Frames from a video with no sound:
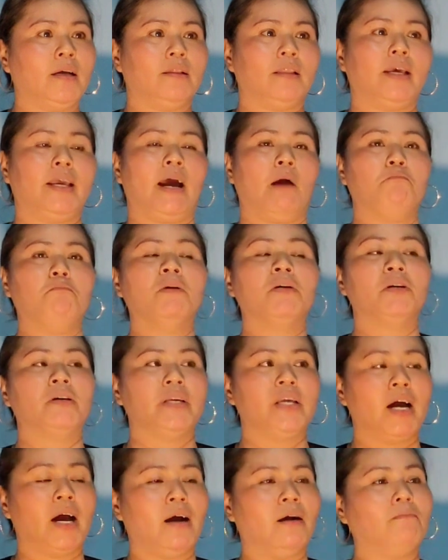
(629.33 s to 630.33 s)
Thì ổng 10
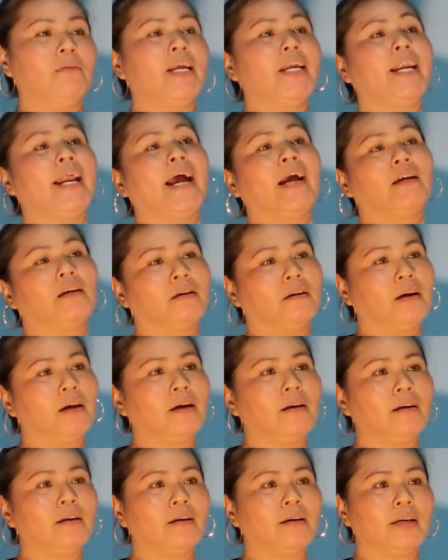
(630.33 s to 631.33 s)
giờ ổng đi ra cửa,
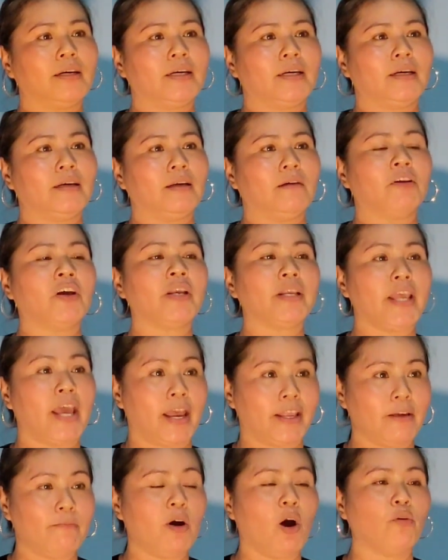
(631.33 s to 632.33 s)
ổng nói
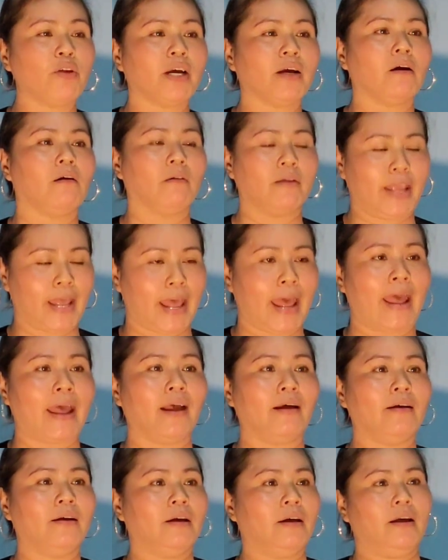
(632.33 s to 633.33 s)
về với bố nha con. Dạ.